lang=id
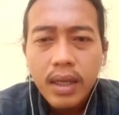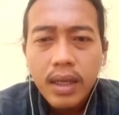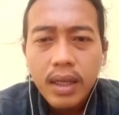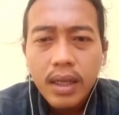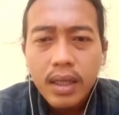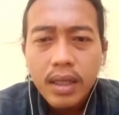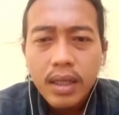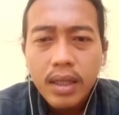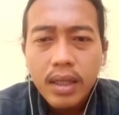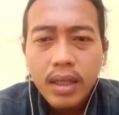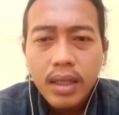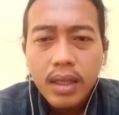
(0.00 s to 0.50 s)

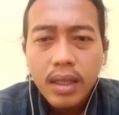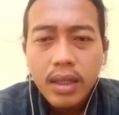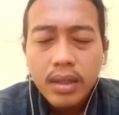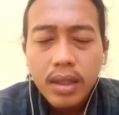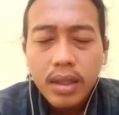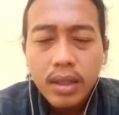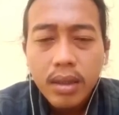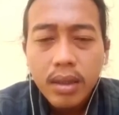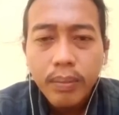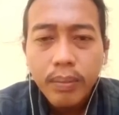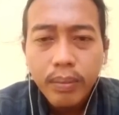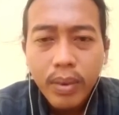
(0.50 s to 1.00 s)
eh,
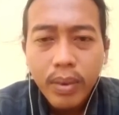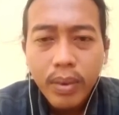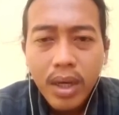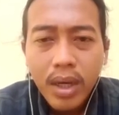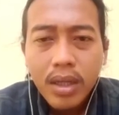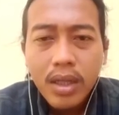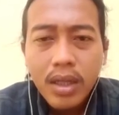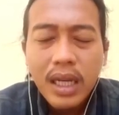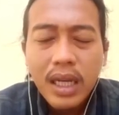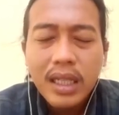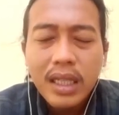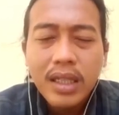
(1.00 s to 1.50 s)

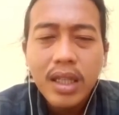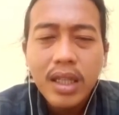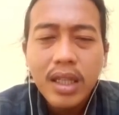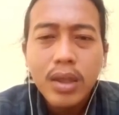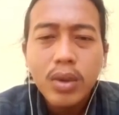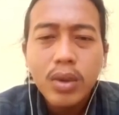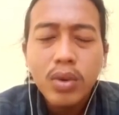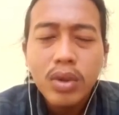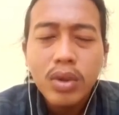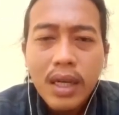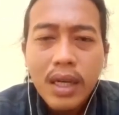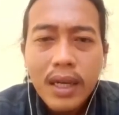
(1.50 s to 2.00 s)
setempat yang
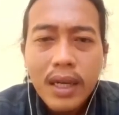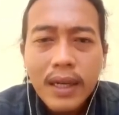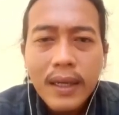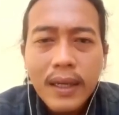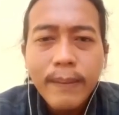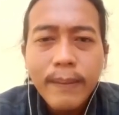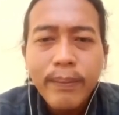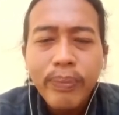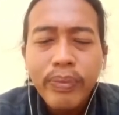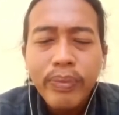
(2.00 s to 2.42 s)
tentunya